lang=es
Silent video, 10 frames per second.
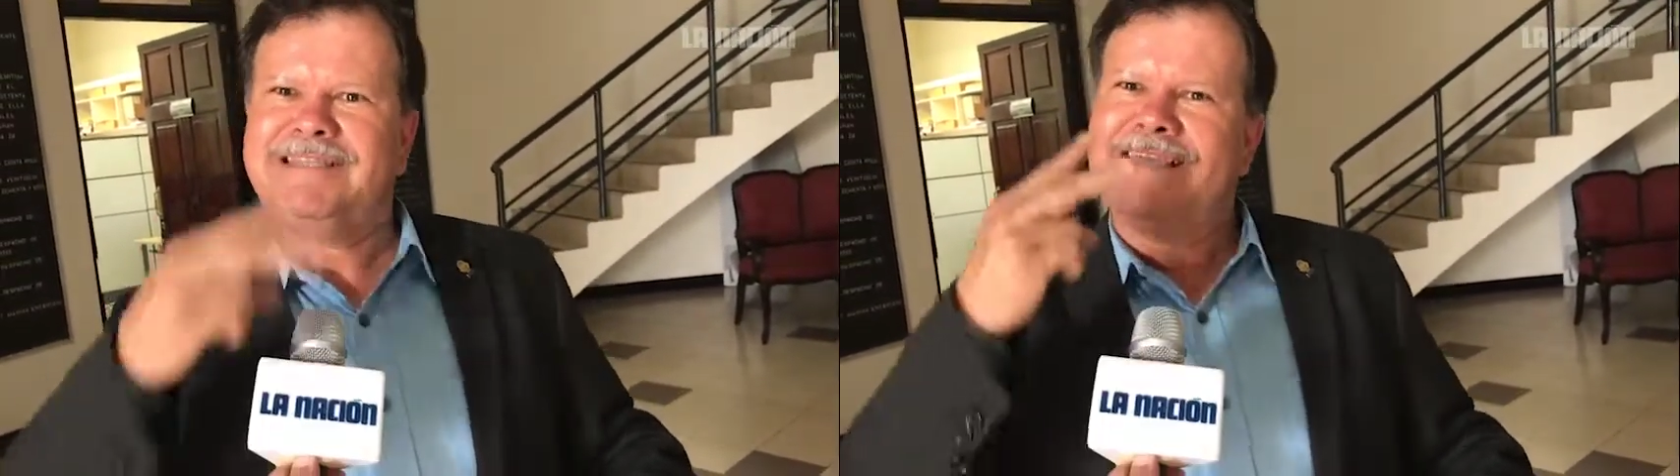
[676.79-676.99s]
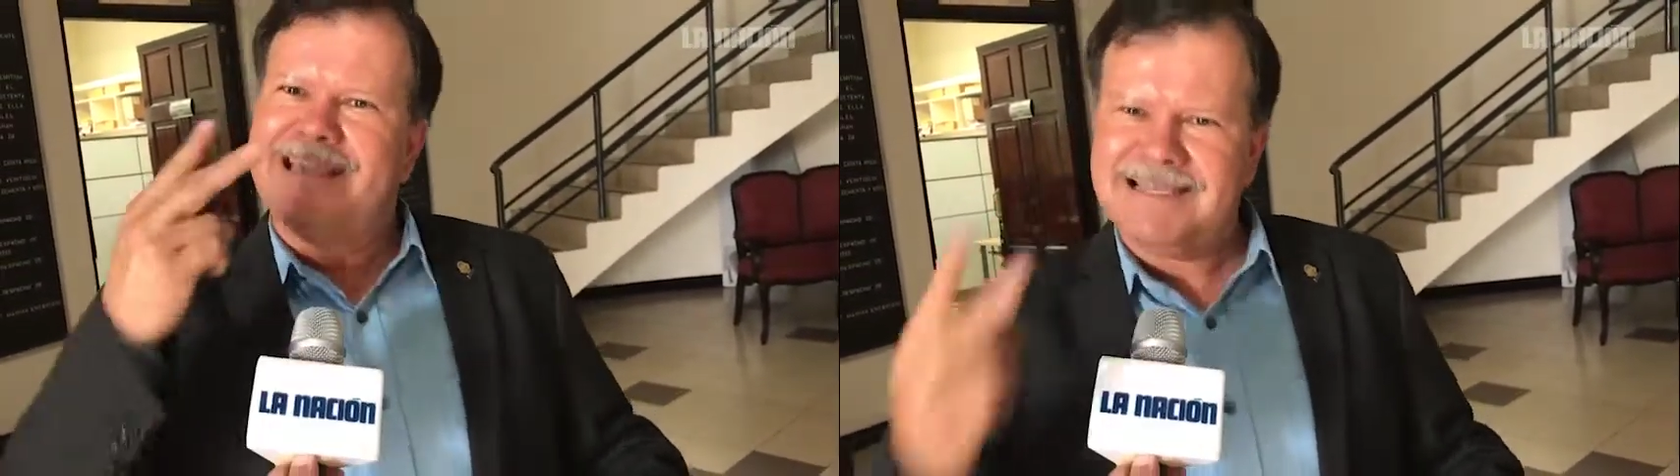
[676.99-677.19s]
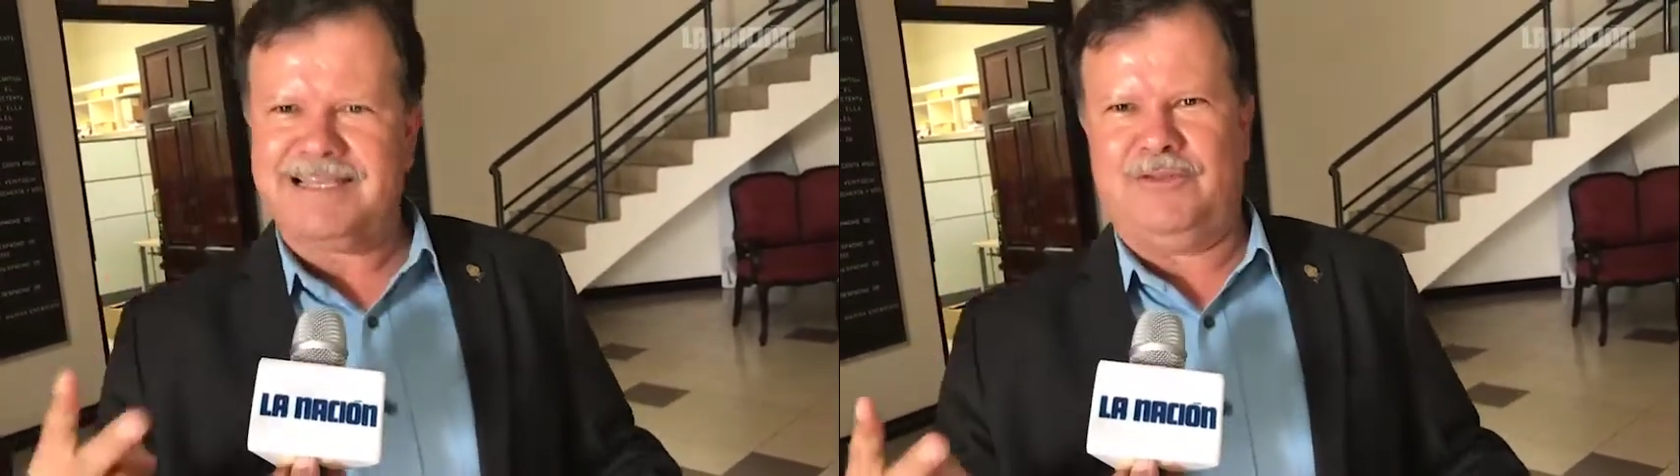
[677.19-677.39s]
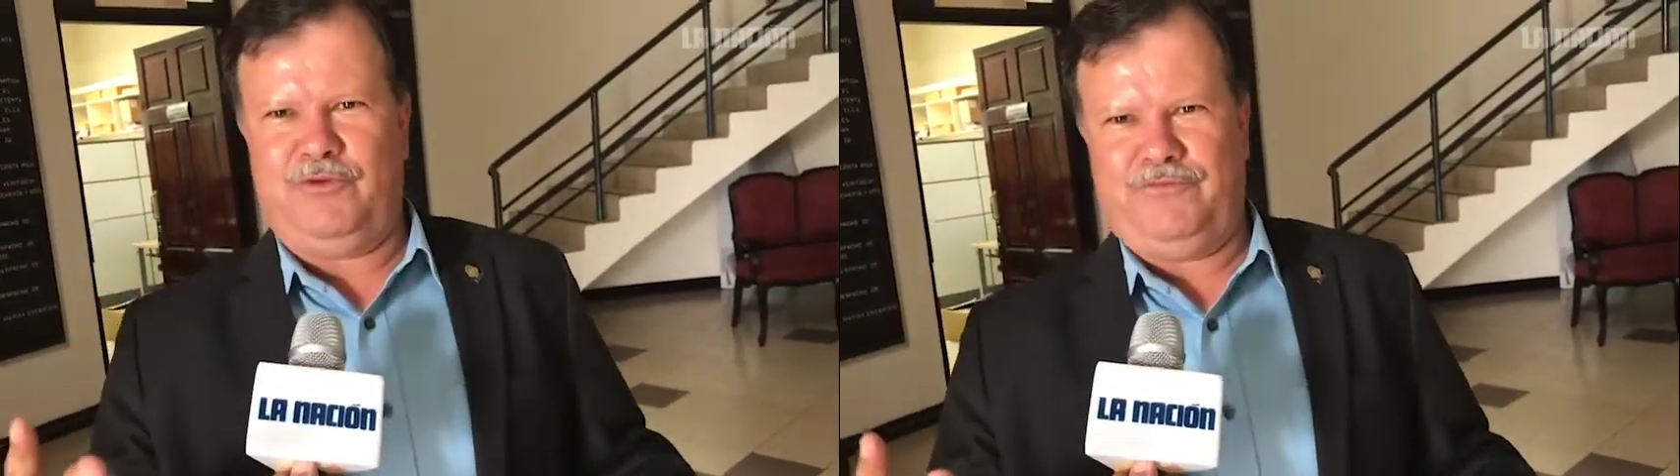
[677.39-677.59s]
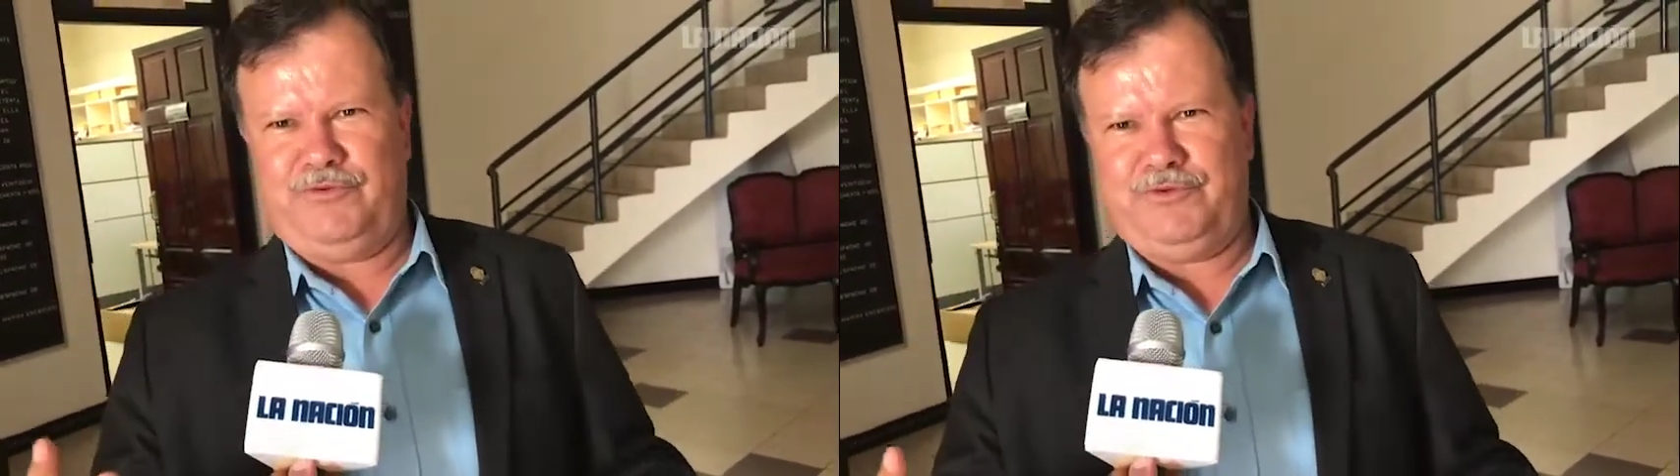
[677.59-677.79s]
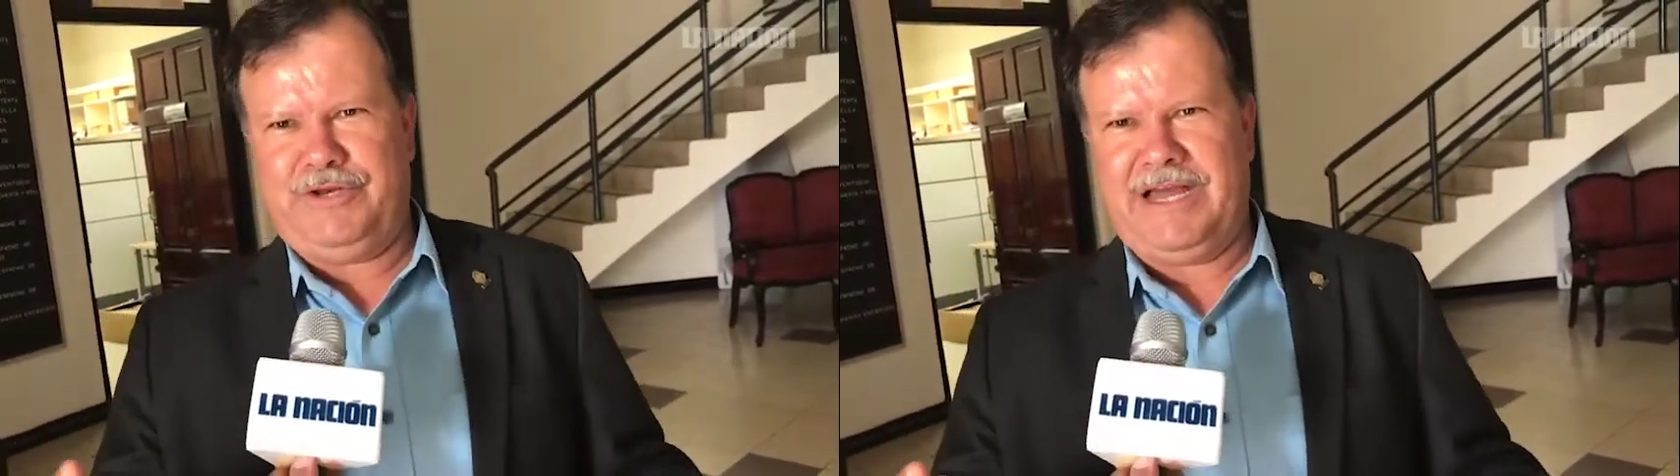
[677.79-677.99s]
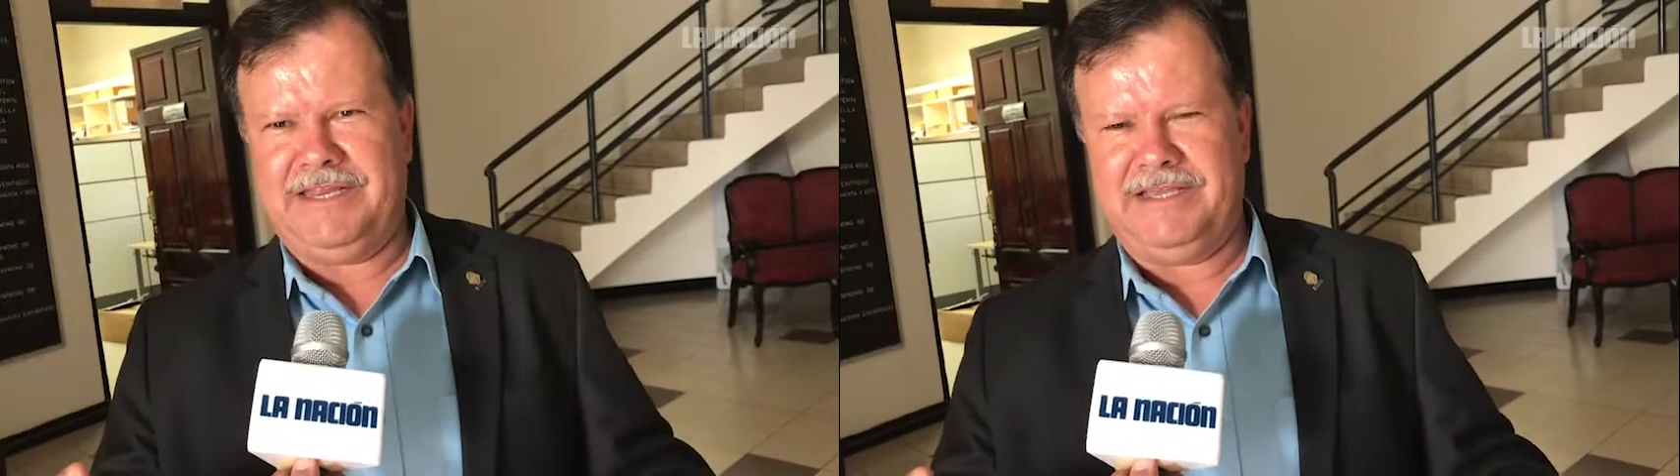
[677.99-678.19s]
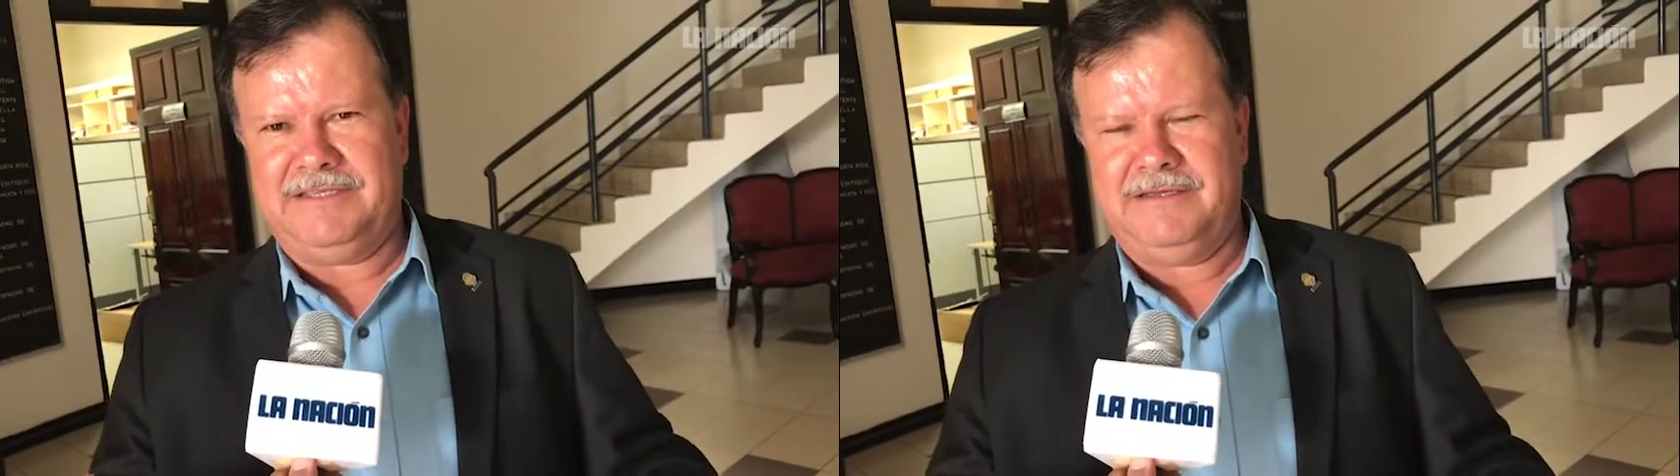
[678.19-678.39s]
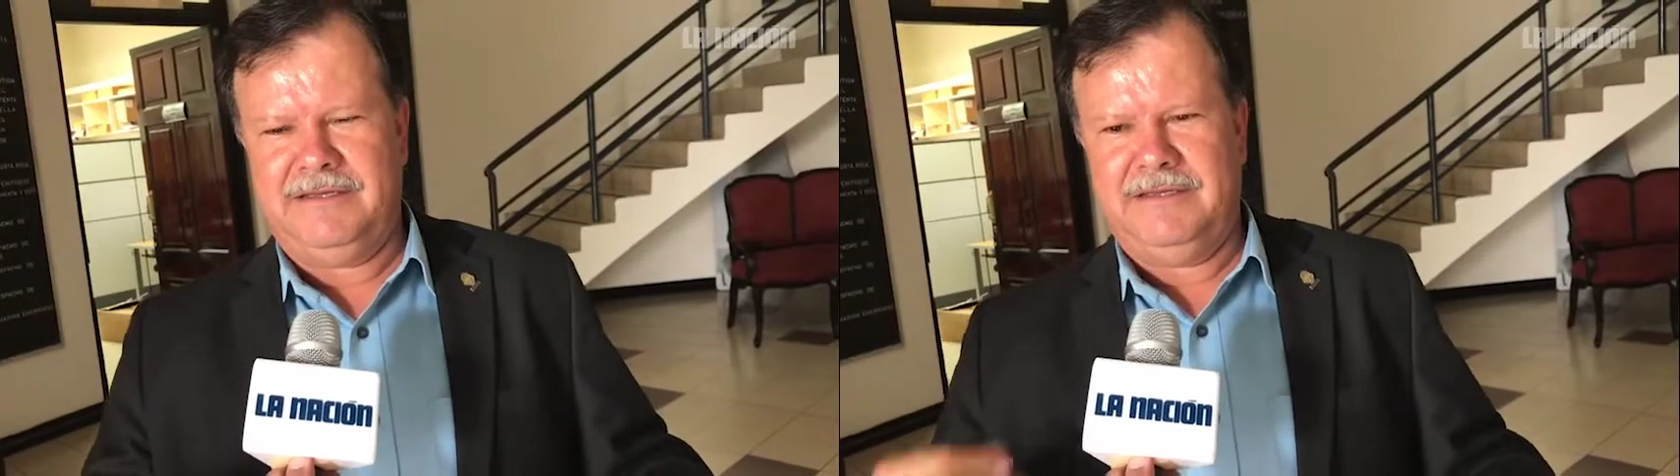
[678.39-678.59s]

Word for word: de esas dos funcionarias.